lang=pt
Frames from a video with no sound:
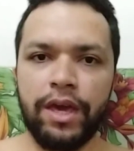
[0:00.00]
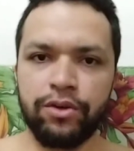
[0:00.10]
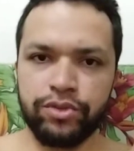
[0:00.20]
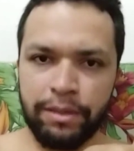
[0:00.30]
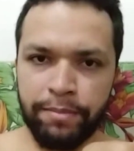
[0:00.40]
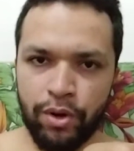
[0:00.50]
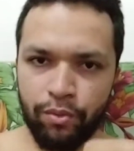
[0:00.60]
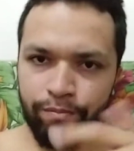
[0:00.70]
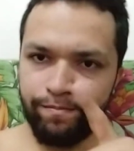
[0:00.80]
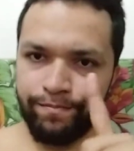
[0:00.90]
Isso é
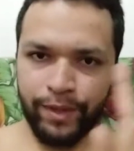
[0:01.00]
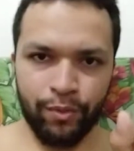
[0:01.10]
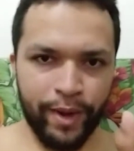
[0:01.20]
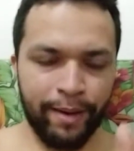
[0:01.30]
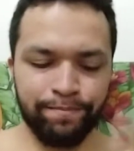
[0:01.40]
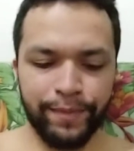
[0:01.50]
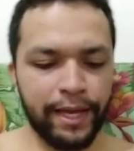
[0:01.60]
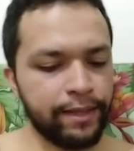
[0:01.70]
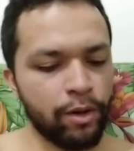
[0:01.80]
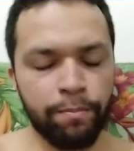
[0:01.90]
bom? Não é.
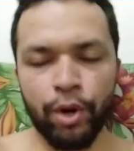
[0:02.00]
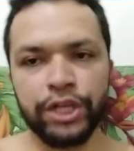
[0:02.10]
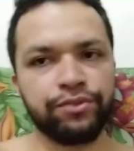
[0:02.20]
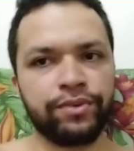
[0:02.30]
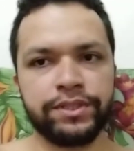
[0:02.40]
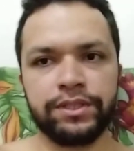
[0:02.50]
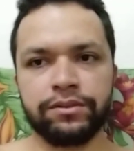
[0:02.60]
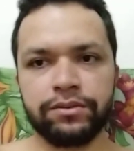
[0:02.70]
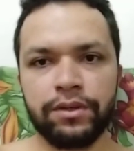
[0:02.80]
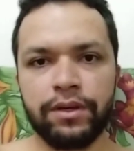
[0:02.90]
Ele não pode fazer
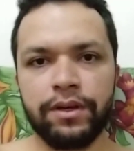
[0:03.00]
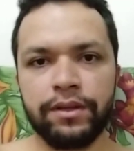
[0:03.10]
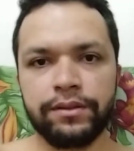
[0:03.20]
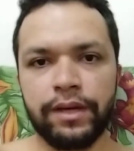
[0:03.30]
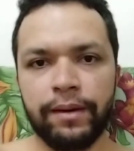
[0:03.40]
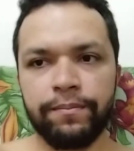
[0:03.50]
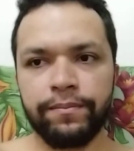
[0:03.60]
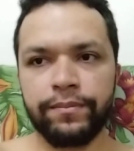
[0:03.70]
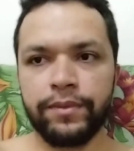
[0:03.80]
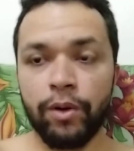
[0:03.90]
isso. Tá?
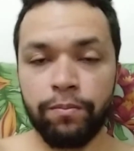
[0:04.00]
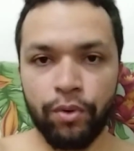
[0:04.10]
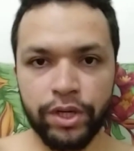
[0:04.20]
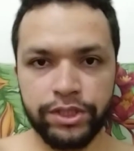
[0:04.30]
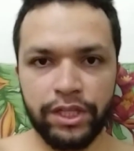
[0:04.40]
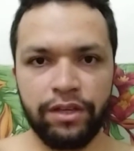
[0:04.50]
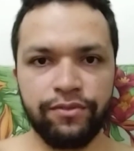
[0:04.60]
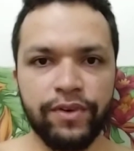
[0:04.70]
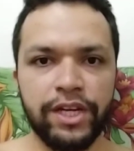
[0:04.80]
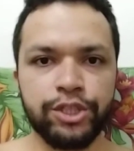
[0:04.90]
Não pode.
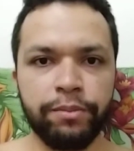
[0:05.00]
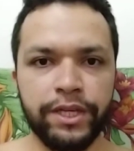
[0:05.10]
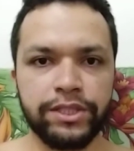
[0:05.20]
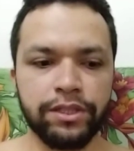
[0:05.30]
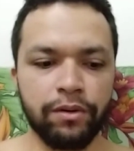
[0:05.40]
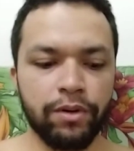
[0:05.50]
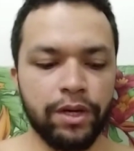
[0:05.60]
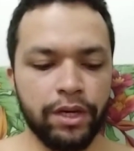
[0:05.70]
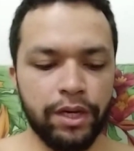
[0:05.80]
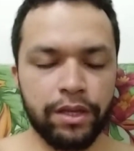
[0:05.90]
Infelizmente, não.
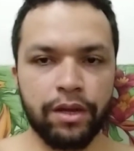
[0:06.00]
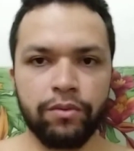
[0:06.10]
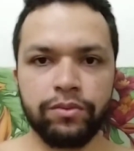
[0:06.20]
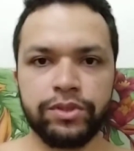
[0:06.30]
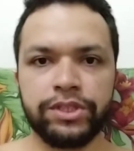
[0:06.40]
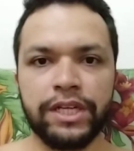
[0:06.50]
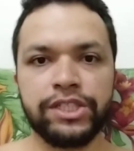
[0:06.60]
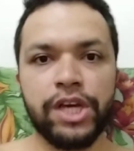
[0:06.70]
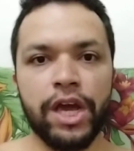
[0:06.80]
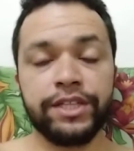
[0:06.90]
Então, já,
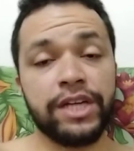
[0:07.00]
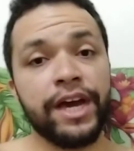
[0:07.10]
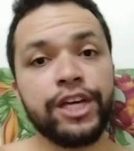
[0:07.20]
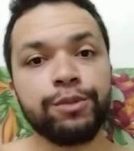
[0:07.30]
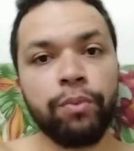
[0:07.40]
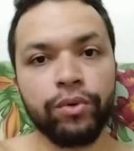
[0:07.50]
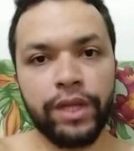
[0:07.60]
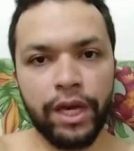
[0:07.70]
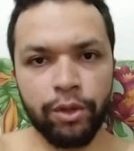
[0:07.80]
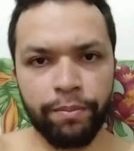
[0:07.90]
te, já
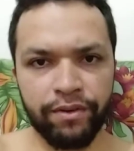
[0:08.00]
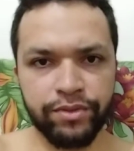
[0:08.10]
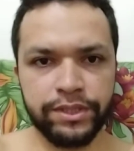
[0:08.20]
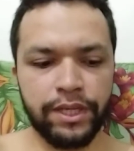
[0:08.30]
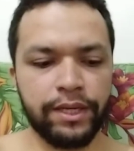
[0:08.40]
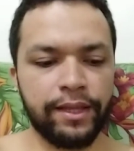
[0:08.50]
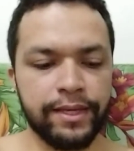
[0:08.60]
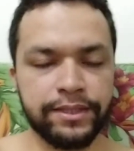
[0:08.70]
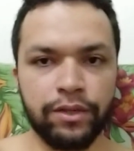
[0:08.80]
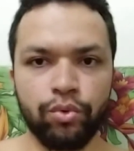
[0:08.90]
respondendo para você que
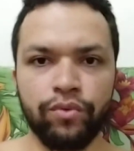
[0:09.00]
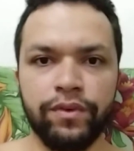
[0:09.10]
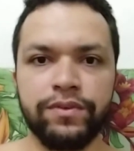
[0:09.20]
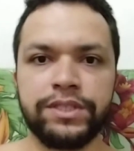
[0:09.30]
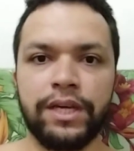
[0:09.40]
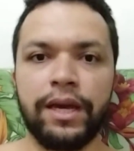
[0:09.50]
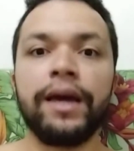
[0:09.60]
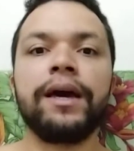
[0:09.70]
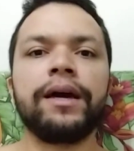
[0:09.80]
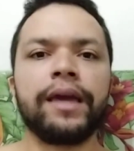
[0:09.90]
tem essa dúvida, você
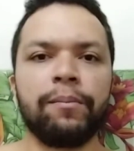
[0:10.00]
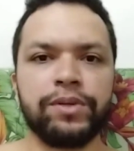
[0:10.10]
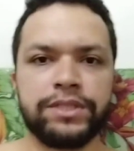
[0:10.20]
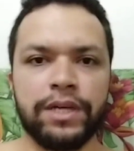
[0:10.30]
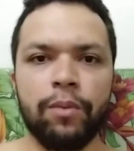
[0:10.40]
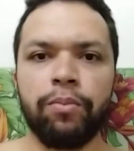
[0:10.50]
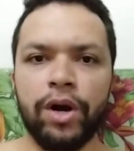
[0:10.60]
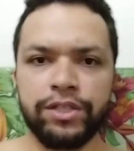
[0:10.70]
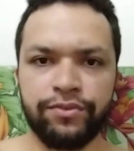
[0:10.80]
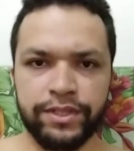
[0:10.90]
que é policial,
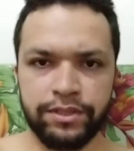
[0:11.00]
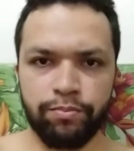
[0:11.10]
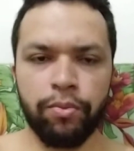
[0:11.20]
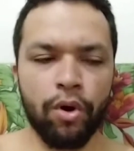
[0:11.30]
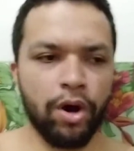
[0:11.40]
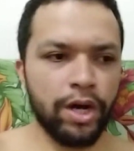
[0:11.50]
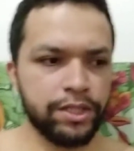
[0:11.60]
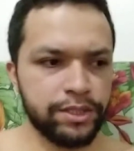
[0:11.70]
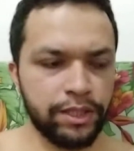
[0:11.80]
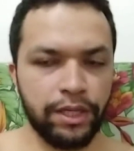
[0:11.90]
pode fazer?
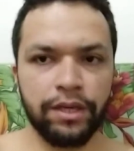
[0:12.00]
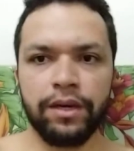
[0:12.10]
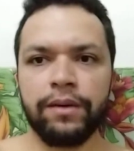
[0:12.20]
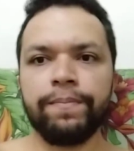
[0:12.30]
Pode sim.